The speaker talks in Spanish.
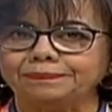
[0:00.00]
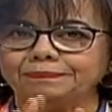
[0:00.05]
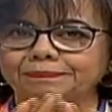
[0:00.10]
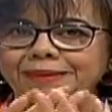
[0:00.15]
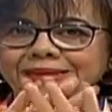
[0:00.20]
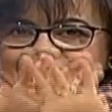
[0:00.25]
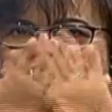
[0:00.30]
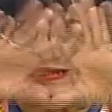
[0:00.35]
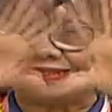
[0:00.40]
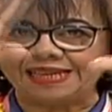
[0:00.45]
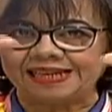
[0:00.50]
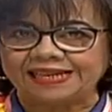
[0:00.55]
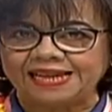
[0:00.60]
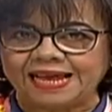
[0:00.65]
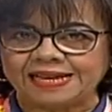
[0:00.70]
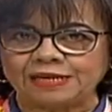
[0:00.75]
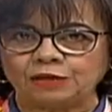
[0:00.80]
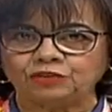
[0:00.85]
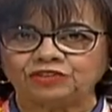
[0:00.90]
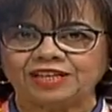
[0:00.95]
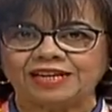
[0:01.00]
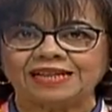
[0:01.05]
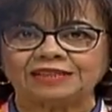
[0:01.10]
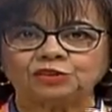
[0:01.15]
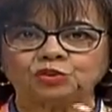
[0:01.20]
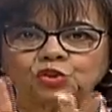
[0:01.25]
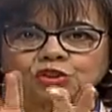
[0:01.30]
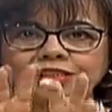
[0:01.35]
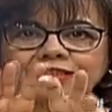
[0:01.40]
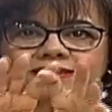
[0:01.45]
mediterráneas, o sea,
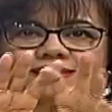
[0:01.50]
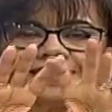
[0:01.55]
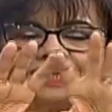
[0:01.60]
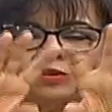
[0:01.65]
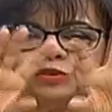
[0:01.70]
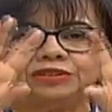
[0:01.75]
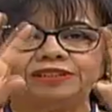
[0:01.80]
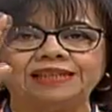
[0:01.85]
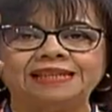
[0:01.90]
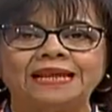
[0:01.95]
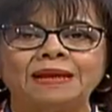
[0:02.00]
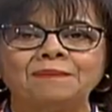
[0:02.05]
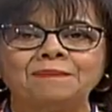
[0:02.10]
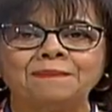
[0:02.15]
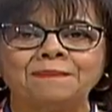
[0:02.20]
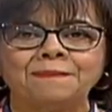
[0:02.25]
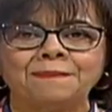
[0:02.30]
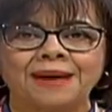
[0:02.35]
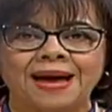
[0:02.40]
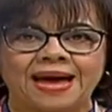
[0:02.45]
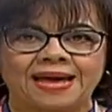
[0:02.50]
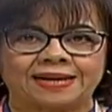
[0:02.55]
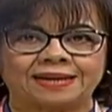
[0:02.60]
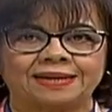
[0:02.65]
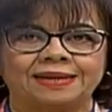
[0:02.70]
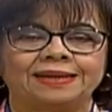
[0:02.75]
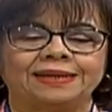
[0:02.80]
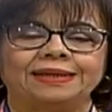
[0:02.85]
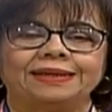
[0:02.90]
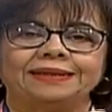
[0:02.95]
las zonas que no tienen mar
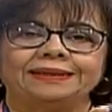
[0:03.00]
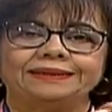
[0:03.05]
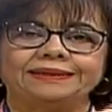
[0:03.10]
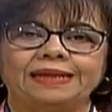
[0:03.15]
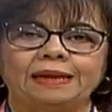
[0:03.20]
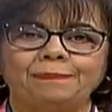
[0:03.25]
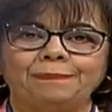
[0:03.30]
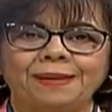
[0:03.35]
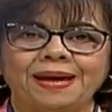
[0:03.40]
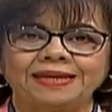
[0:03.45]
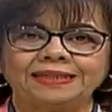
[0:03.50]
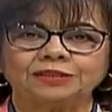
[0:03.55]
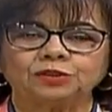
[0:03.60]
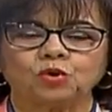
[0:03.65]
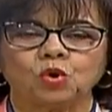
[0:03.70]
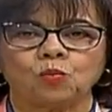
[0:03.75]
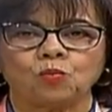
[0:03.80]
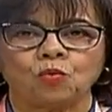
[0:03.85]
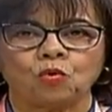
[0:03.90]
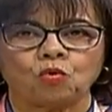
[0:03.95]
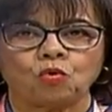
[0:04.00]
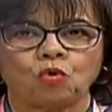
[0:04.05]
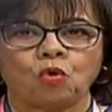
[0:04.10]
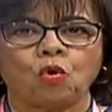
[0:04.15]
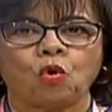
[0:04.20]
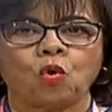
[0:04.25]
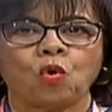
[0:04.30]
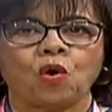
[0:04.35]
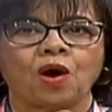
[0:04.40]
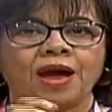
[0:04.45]
del país, como
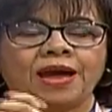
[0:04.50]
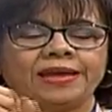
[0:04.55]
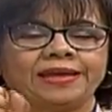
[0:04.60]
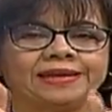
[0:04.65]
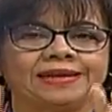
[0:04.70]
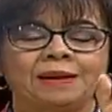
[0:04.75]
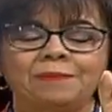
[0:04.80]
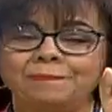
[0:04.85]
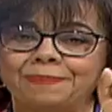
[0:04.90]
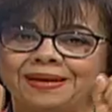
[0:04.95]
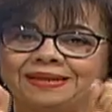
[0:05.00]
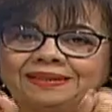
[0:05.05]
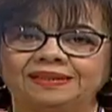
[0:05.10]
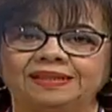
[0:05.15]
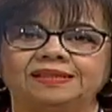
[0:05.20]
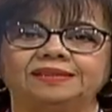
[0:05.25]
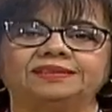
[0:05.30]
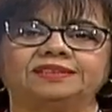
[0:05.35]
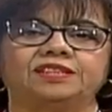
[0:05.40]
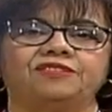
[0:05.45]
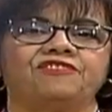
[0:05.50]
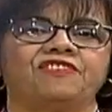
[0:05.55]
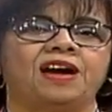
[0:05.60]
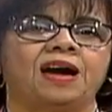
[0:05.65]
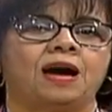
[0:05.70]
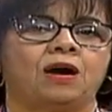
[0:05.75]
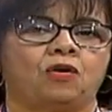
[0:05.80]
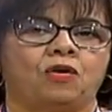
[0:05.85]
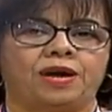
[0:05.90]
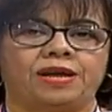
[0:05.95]
Coa y gran parte del
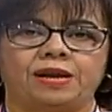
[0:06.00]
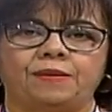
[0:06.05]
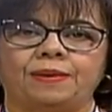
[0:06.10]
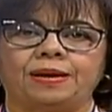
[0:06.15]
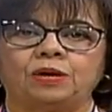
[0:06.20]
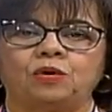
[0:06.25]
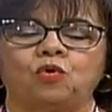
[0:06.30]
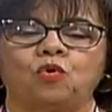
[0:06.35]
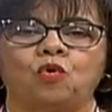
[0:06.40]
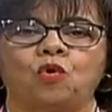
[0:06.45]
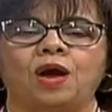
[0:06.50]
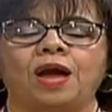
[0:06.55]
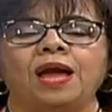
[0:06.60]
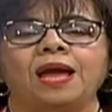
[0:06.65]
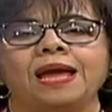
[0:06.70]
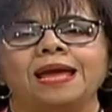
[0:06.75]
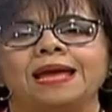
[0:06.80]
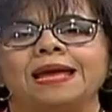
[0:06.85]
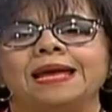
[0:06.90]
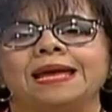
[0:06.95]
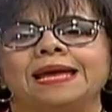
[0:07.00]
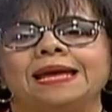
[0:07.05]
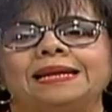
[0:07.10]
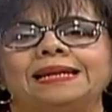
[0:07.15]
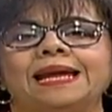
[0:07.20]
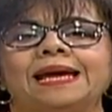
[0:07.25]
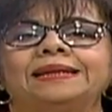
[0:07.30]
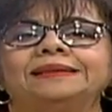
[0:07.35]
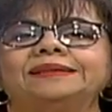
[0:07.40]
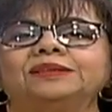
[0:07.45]
Cibao, Arabacoa,
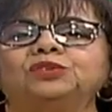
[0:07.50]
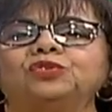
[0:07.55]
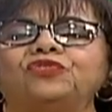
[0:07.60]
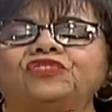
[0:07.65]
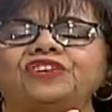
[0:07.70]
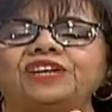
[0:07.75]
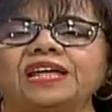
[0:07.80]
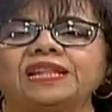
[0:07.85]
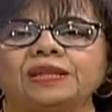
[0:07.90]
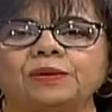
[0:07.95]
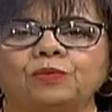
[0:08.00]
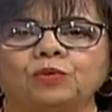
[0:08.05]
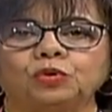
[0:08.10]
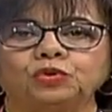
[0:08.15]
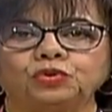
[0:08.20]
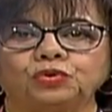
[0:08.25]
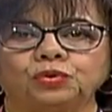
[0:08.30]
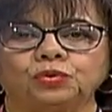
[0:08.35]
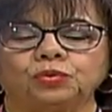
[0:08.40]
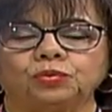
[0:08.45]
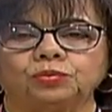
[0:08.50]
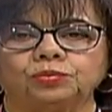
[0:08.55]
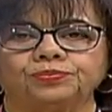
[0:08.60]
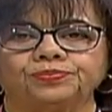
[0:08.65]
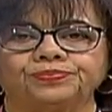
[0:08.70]
la gente sufría de bocio.